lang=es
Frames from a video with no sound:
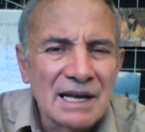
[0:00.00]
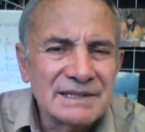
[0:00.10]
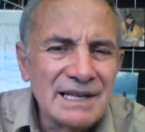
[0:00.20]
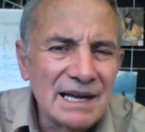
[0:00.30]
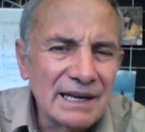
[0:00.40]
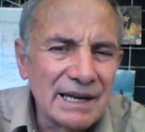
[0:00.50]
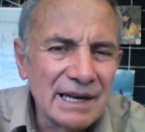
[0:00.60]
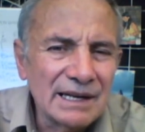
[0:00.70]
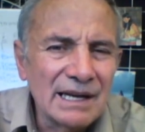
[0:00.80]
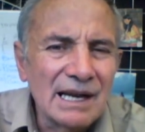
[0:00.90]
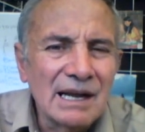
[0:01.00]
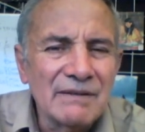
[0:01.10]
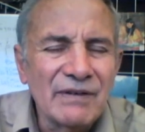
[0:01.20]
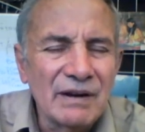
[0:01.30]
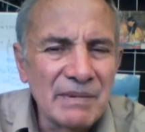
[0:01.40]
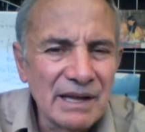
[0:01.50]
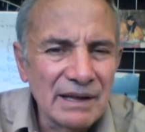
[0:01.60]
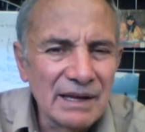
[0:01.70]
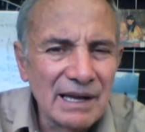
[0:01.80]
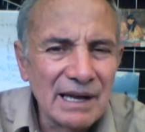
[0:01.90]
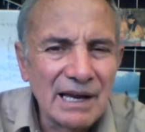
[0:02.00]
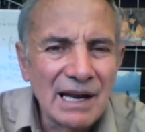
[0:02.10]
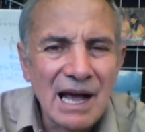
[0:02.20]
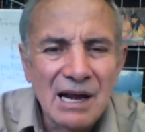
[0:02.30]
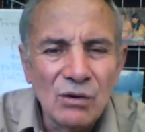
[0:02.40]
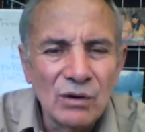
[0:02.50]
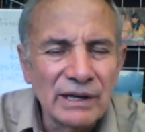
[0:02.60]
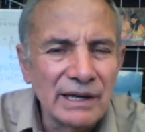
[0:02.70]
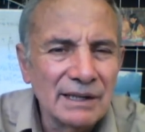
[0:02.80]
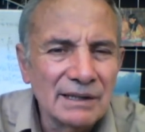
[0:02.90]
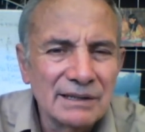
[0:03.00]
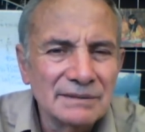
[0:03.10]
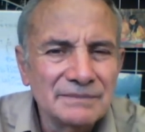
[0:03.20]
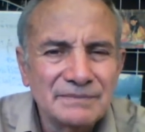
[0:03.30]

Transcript: hacía creer que la enfermedad era algo que